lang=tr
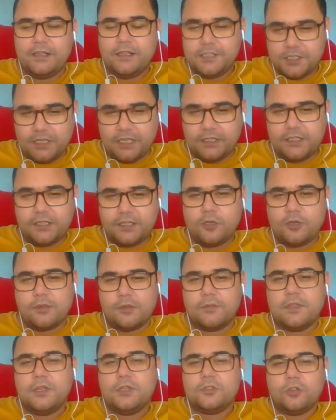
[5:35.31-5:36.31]
Şimdi anlatabiliyor
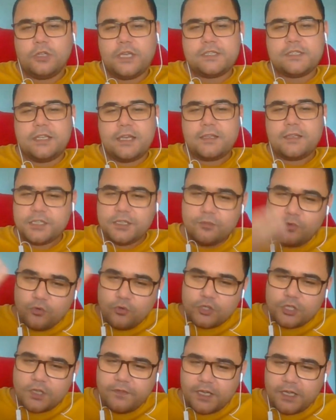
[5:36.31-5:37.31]
muyum? Dolayısıyla şimdi bu
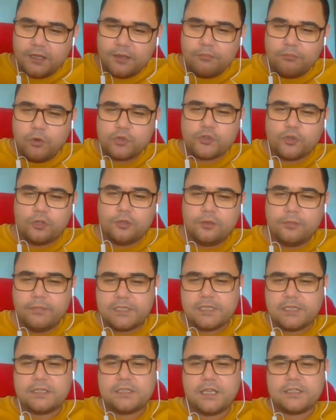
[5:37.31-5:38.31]
3 defa boş ol
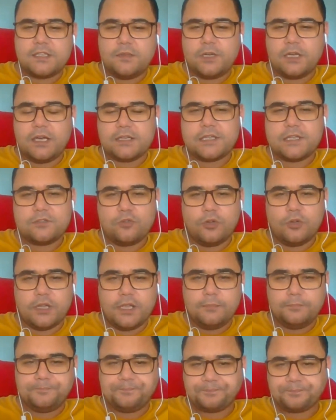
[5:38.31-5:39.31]
meselesi aslına bakarsanız
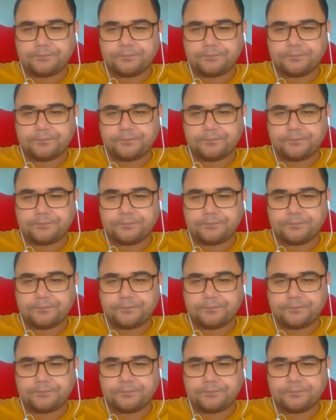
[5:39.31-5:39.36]
orada